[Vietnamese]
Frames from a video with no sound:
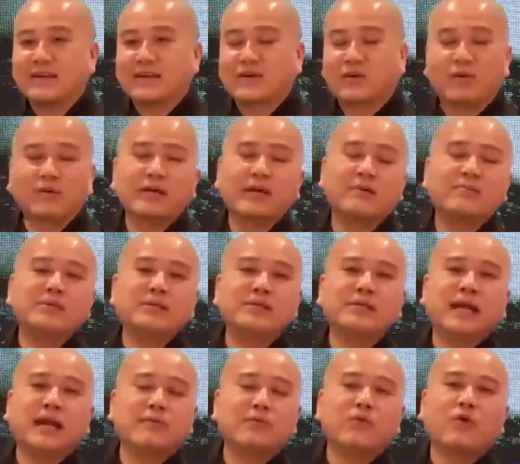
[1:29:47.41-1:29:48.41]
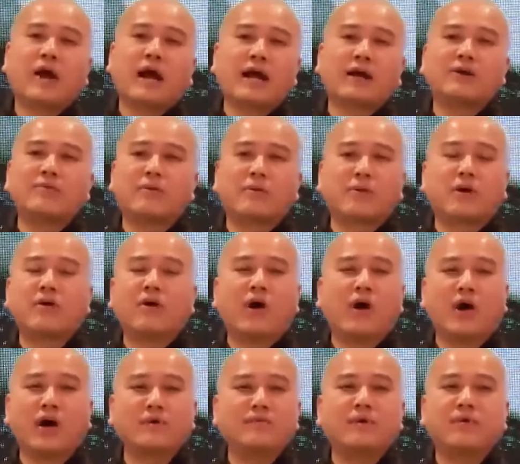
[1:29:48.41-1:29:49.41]
Cũng giống như ngày hôm qua có một câu
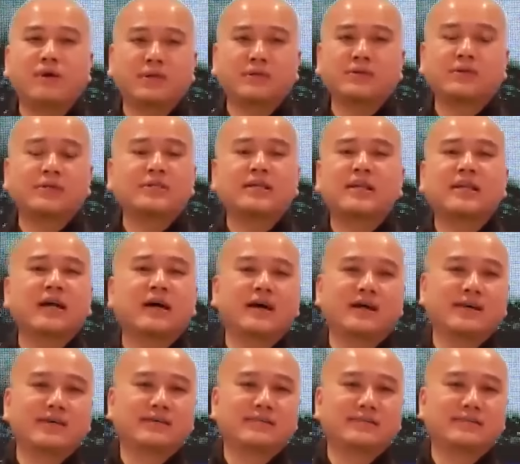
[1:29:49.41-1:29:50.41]
hỏi mà Hòa chưa có trả lời.